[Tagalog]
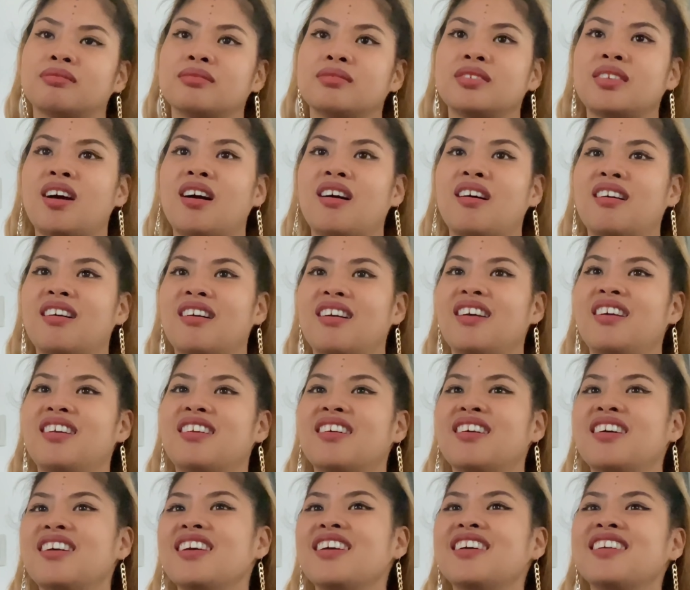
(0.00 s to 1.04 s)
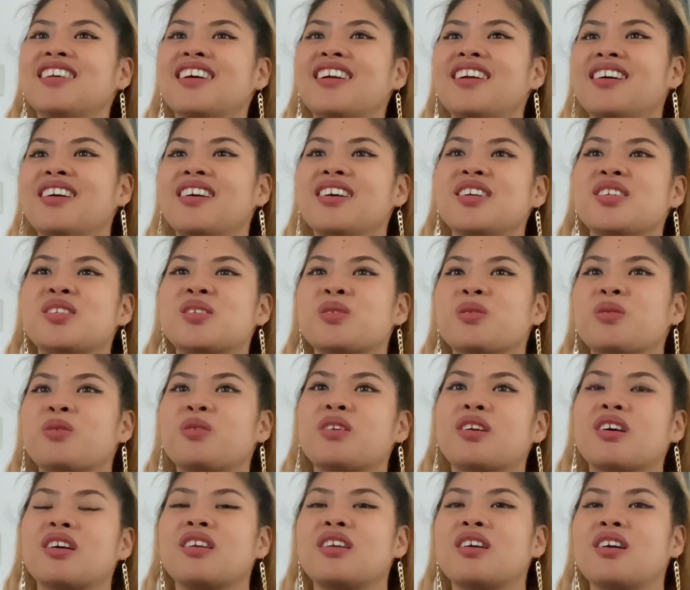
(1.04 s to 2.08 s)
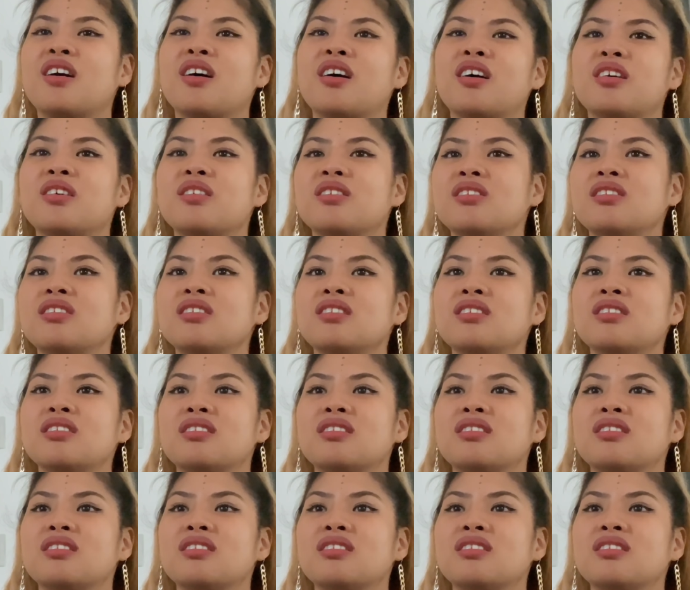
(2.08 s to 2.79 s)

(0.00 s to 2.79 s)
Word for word: Tang ina, yan na lang itsura niya ngayon.